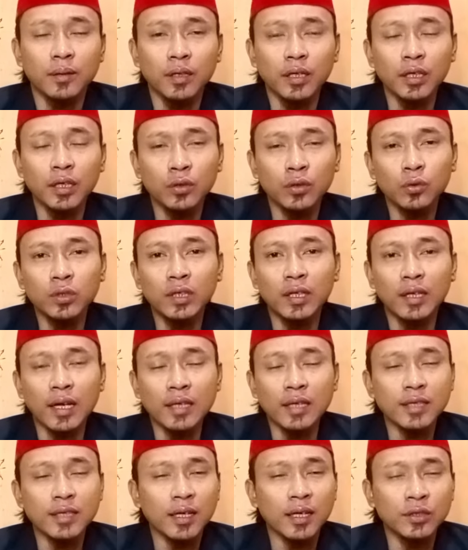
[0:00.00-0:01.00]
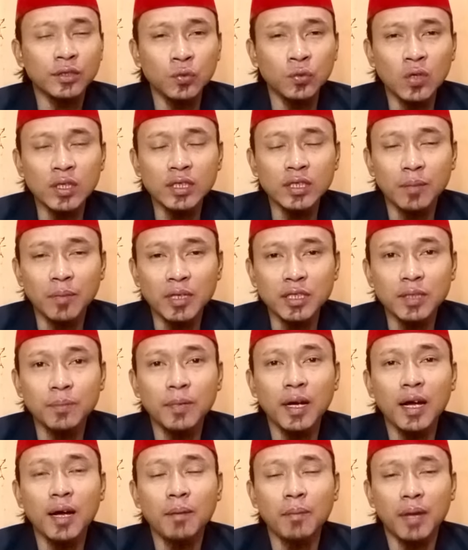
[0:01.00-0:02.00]
itu dirasakan juga sama si
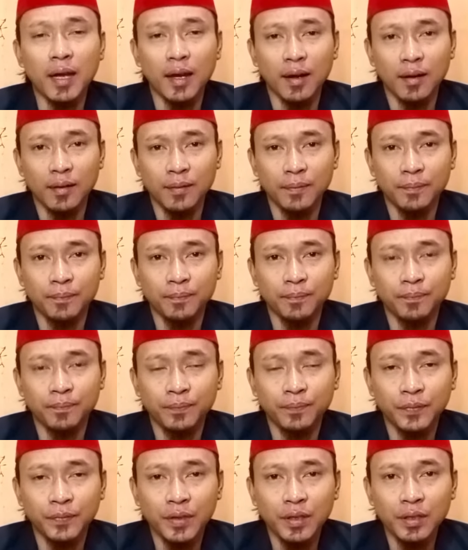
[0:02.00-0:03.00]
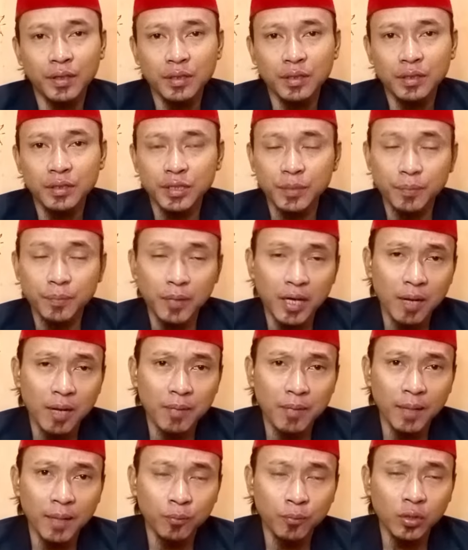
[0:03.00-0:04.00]
pengamal. Si
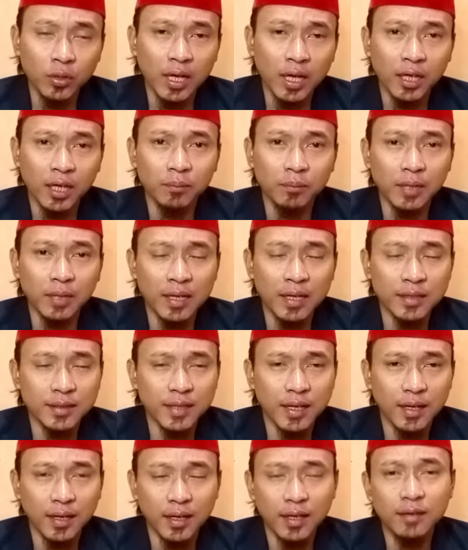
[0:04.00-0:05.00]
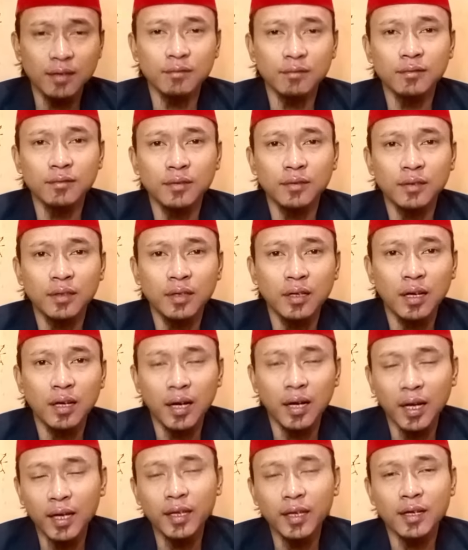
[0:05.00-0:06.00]
pengamal pun akan merasakan
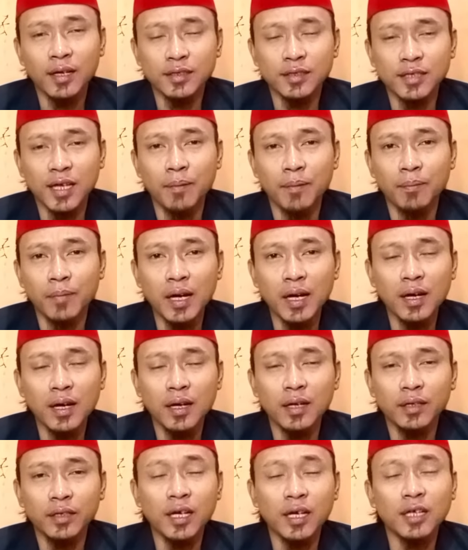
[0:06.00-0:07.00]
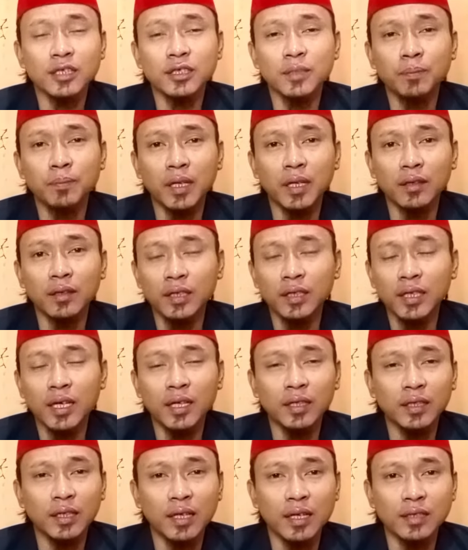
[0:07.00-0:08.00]
hal yang sama yang seperti yang
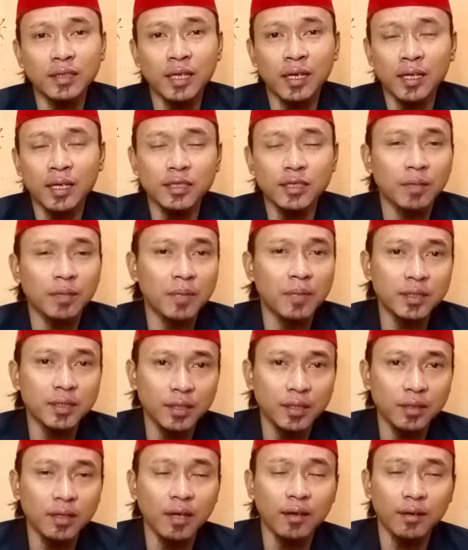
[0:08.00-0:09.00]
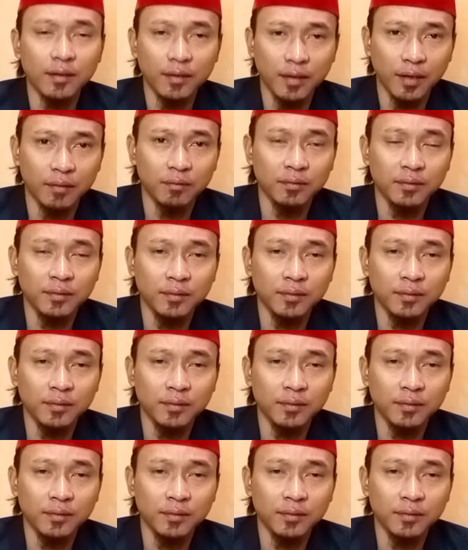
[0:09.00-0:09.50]
dirasakan sama si target.